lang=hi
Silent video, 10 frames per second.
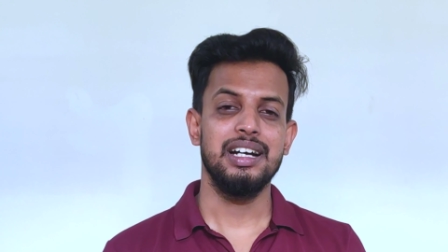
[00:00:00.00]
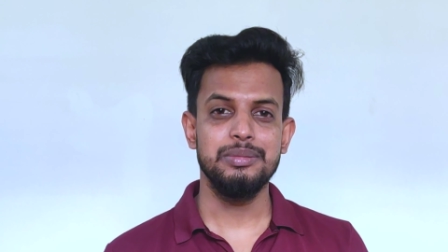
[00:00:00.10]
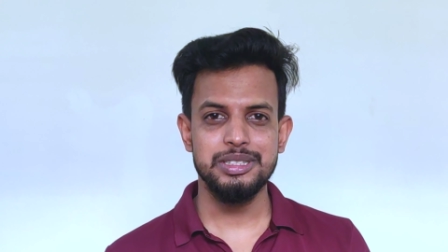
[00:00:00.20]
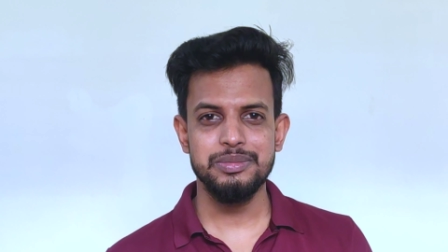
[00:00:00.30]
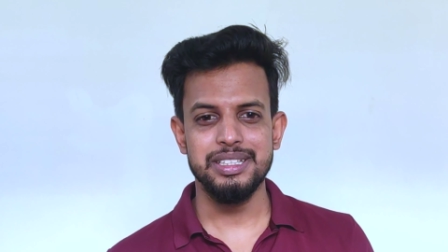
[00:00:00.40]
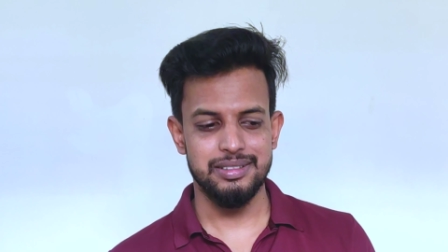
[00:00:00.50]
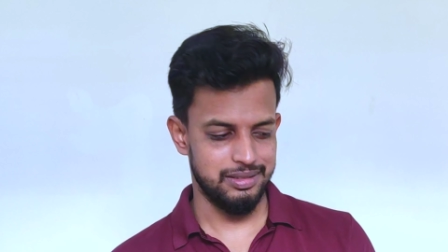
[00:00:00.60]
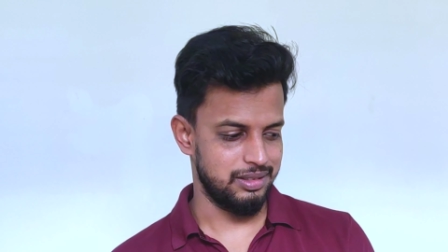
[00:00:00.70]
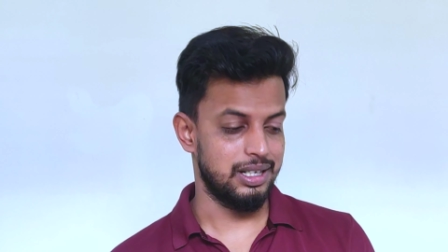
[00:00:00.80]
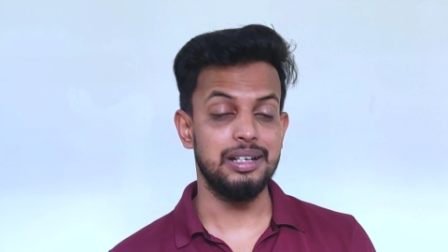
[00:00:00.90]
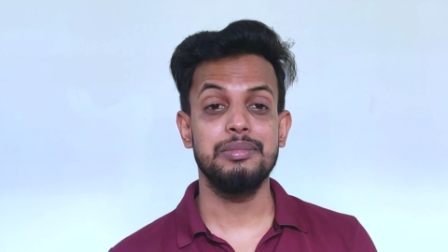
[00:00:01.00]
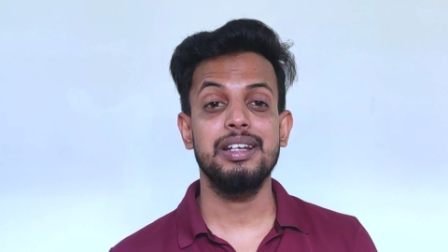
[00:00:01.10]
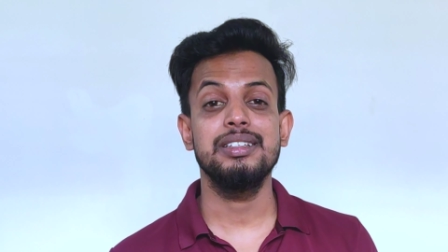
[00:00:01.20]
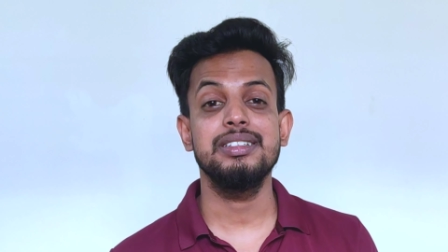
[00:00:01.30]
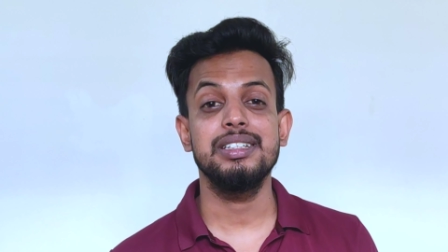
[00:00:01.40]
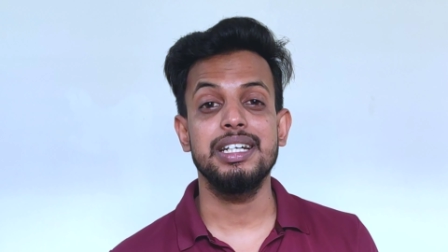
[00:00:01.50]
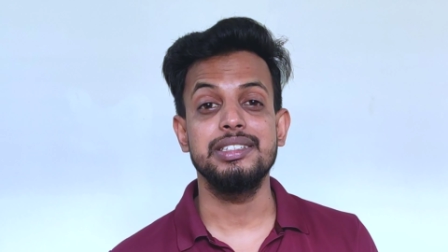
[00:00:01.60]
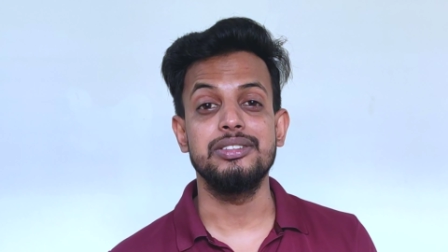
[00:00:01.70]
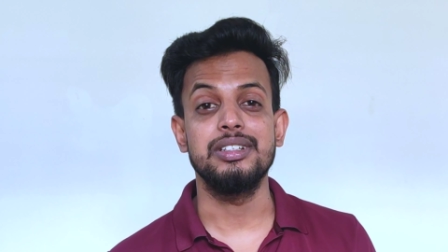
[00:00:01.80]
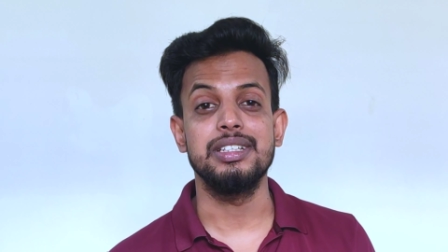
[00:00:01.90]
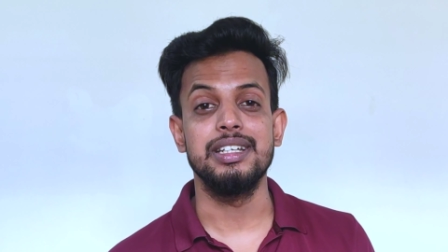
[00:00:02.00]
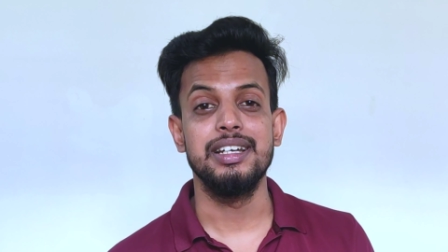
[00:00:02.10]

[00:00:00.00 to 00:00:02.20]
अब इसमें गांड मारने की क्या जरूरत